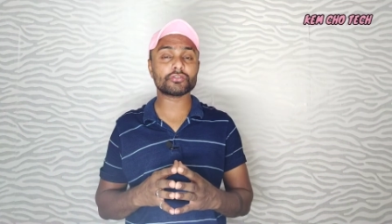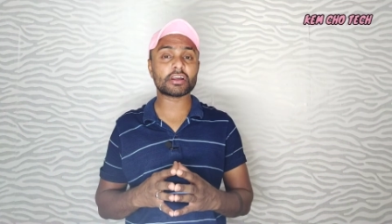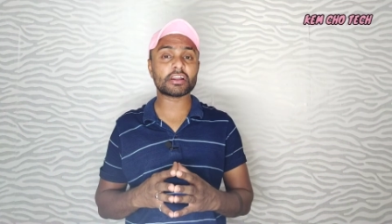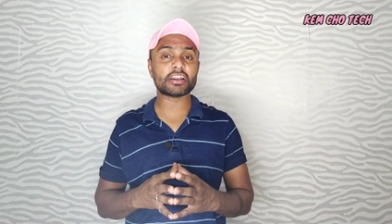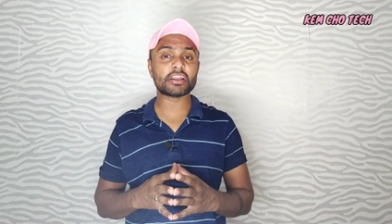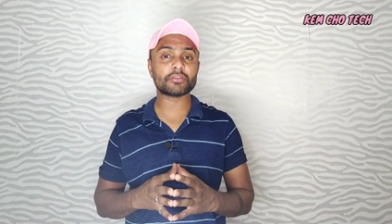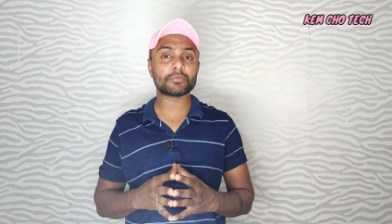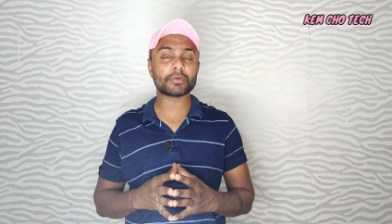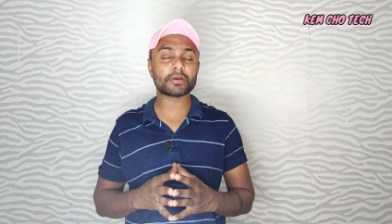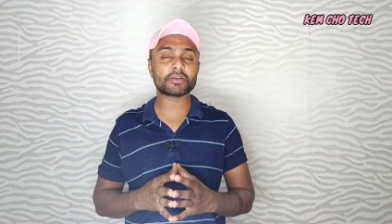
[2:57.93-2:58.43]
टू
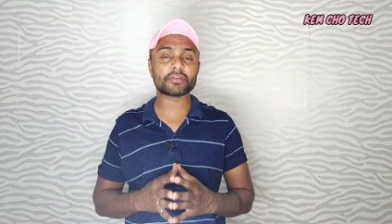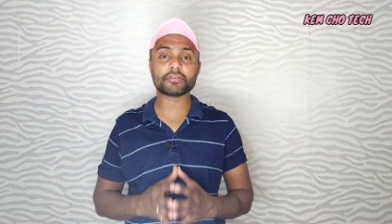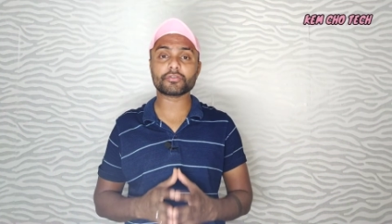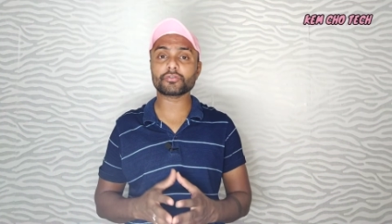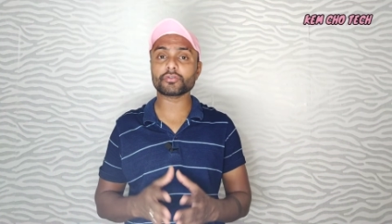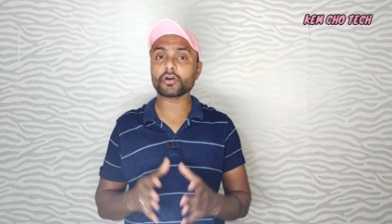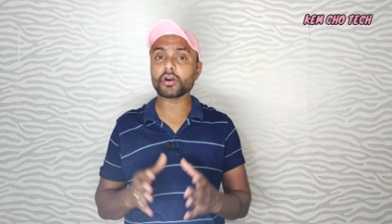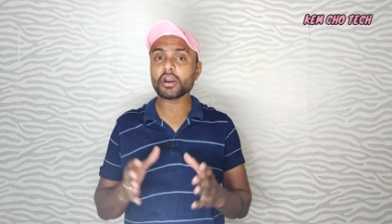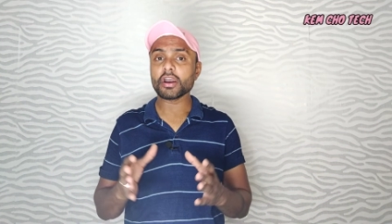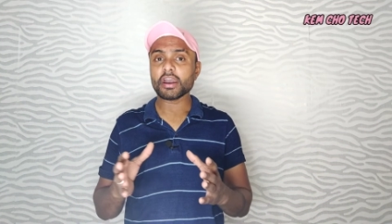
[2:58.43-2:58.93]
नाइन एसपे
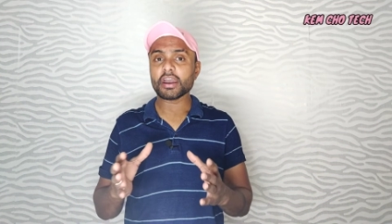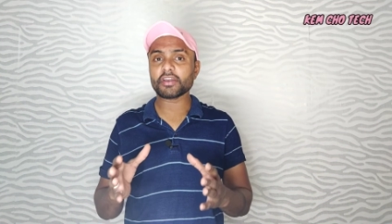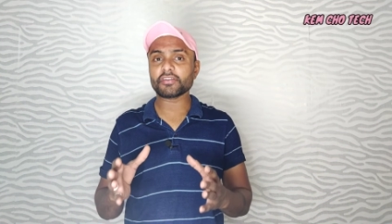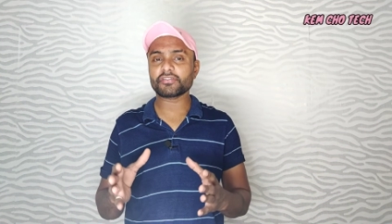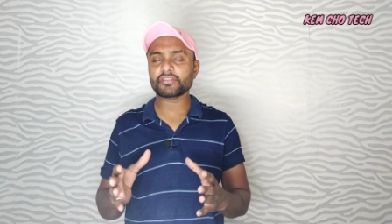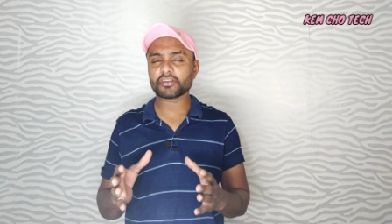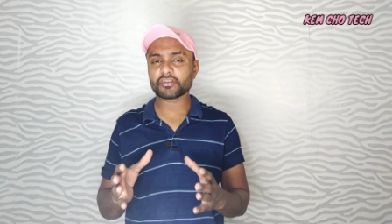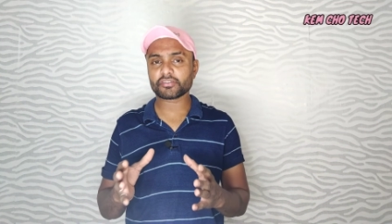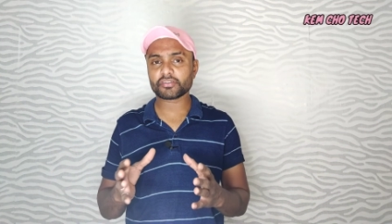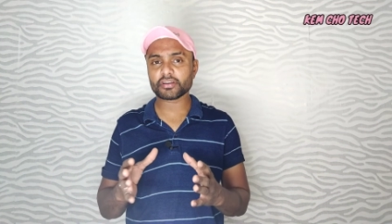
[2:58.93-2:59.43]

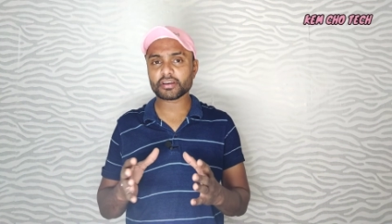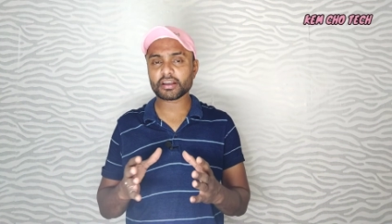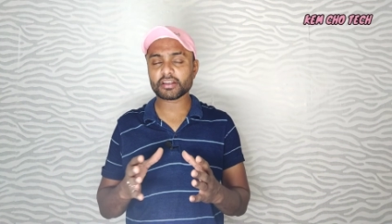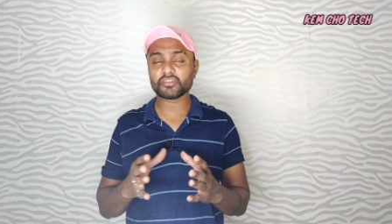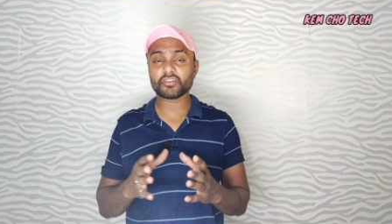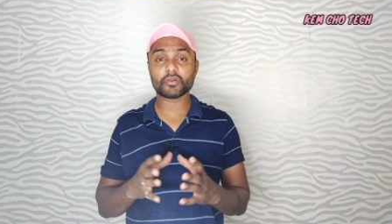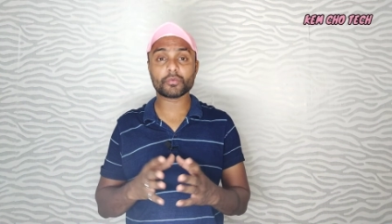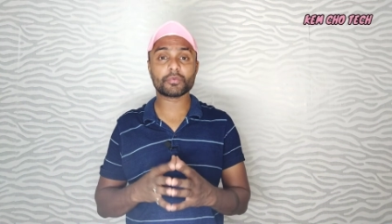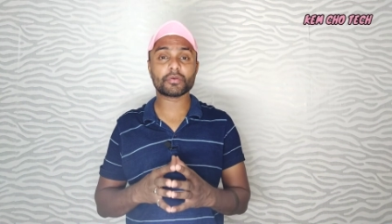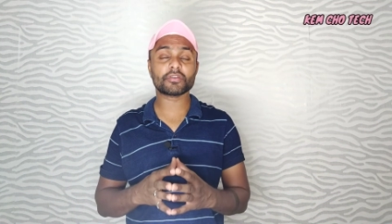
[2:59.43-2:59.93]
सिक्सटी
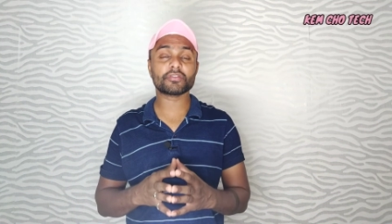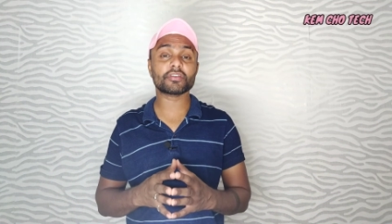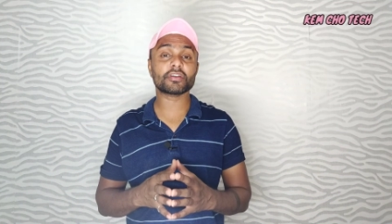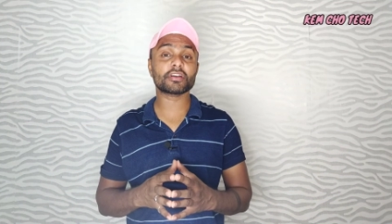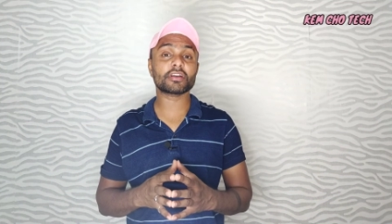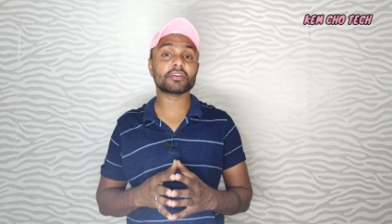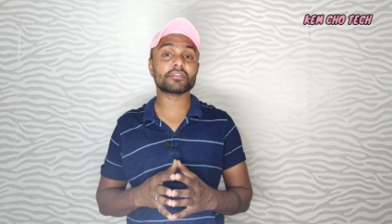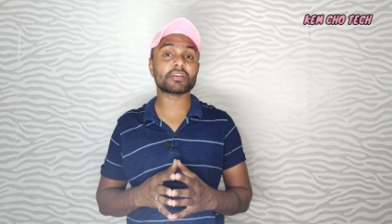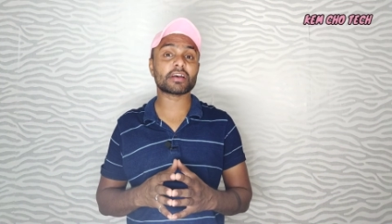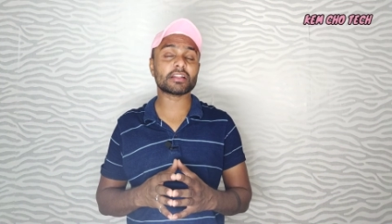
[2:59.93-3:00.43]
हेज रिफ्रेश
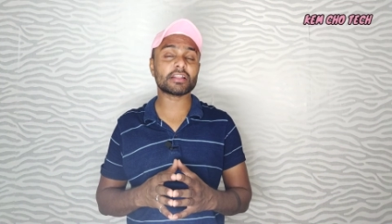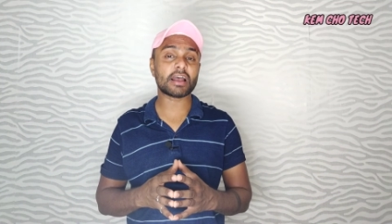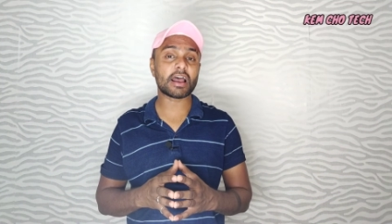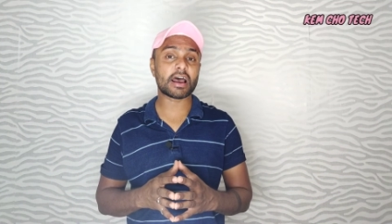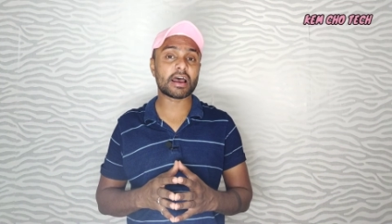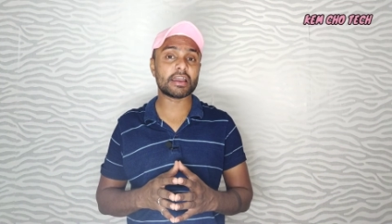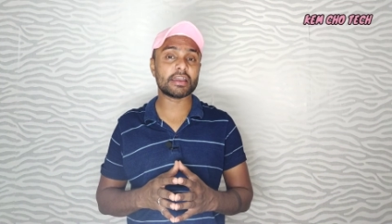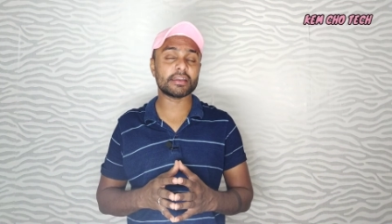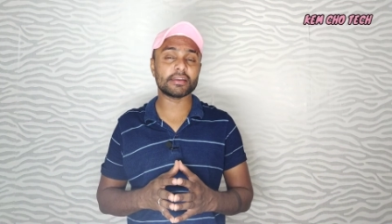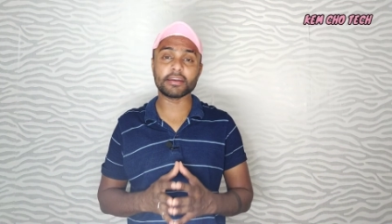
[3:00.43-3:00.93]
रेट के
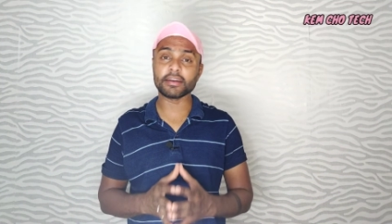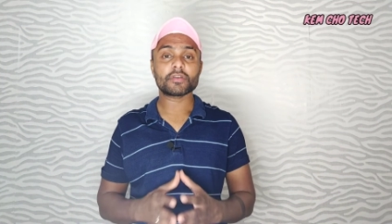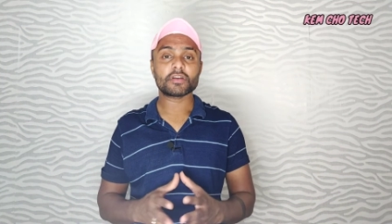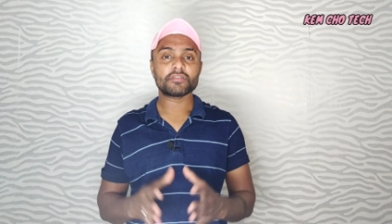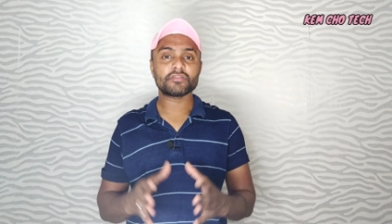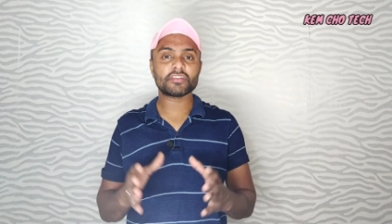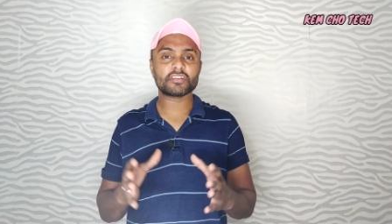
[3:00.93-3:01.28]
साथ आएगी